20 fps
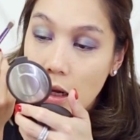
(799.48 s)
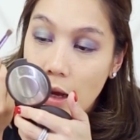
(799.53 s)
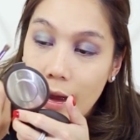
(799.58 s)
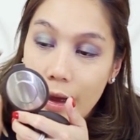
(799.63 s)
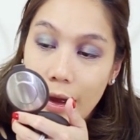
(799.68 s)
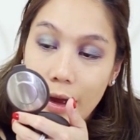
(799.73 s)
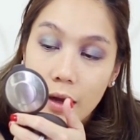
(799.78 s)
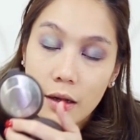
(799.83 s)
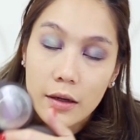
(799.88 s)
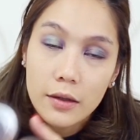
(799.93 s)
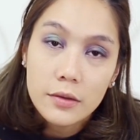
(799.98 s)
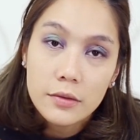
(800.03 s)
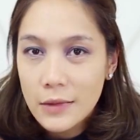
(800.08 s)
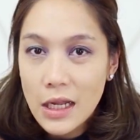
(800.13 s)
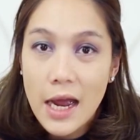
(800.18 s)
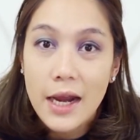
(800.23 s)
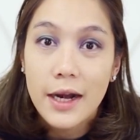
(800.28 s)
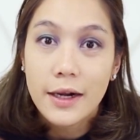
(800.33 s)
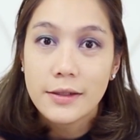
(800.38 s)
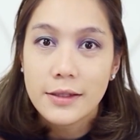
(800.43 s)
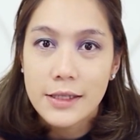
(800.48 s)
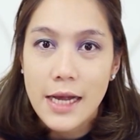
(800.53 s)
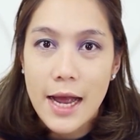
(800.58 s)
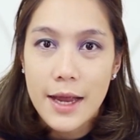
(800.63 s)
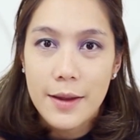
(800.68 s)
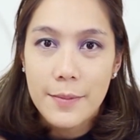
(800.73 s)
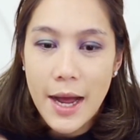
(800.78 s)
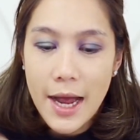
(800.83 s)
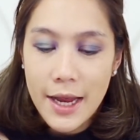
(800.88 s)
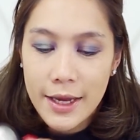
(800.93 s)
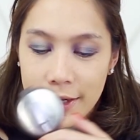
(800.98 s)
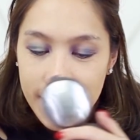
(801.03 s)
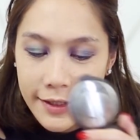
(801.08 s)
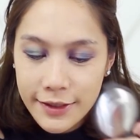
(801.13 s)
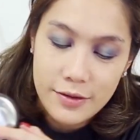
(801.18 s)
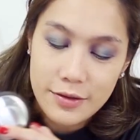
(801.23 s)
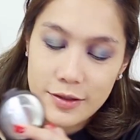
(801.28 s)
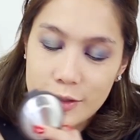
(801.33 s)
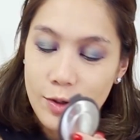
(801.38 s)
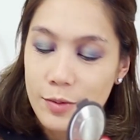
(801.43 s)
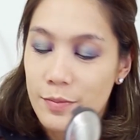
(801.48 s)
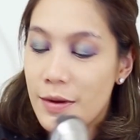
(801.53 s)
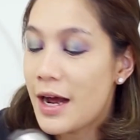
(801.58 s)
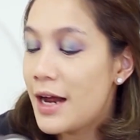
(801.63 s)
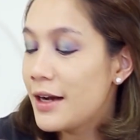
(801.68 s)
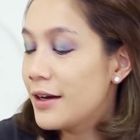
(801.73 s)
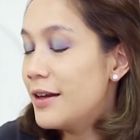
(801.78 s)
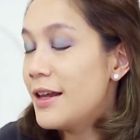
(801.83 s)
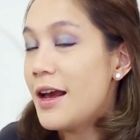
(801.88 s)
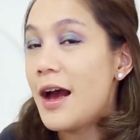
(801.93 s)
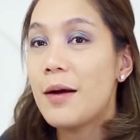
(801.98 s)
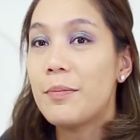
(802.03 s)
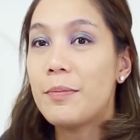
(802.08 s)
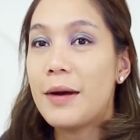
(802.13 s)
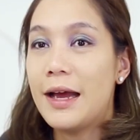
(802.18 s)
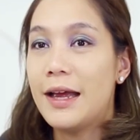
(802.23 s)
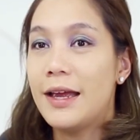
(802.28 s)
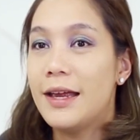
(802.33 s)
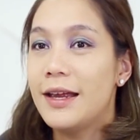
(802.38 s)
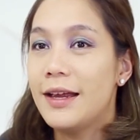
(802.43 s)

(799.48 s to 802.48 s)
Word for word: อ่ะ ได้ดังใจไหม โจทย์บางอันก็ยากไป